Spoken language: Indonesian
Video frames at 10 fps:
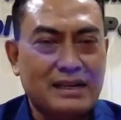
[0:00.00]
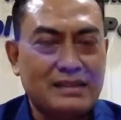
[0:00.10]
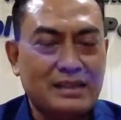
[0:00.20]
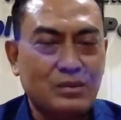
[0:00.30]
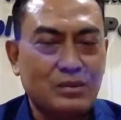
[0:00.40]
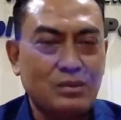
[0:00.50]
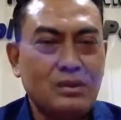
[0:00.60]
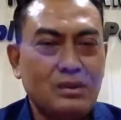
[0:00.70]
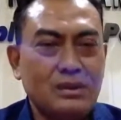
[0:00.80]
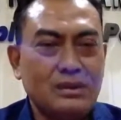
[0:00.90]
satu
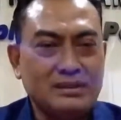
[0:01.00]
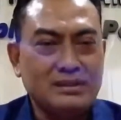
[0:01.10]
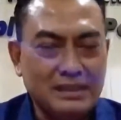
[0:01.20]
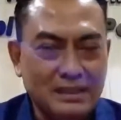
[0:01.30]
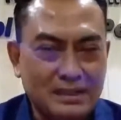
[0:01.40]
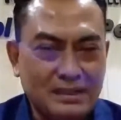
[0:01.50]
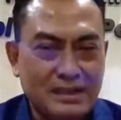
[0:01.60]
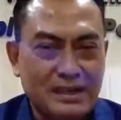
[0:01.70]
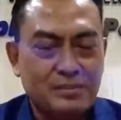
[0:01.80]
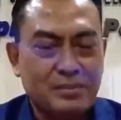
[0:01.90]
oh,
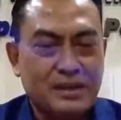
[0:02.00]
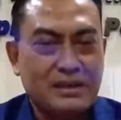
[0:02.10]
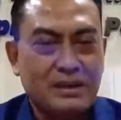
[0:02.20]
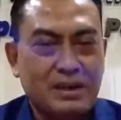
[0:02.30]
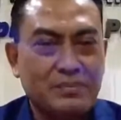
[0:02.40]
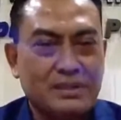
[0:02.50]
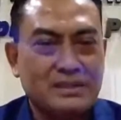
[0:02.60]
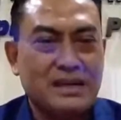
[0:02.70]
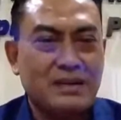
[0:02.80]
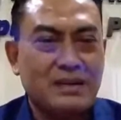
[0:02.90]
dengan sepengetahuan
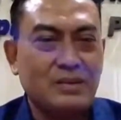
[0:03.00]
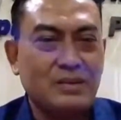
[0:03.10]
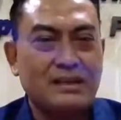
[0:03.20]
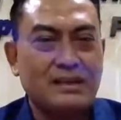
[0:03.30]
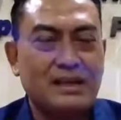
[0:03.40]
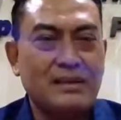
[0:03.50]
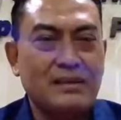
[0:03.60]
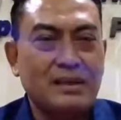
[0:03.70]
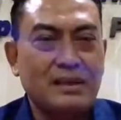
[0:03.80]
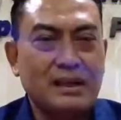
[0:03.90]
tersangka dua. Akhirnya
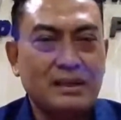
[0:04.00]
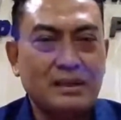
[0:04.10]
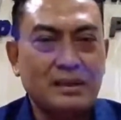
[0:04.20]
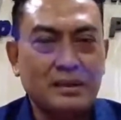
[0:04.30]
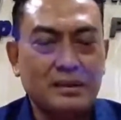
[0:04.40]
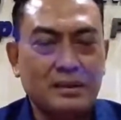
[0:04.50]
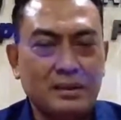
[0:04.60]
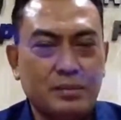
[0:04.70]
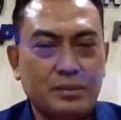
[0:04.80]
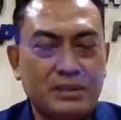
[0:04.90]
dari
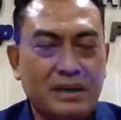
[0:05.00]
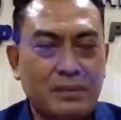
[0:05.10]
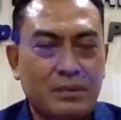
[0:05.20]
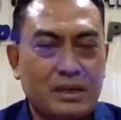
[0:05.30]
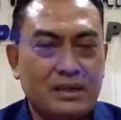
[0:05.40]
ibunya melaporkan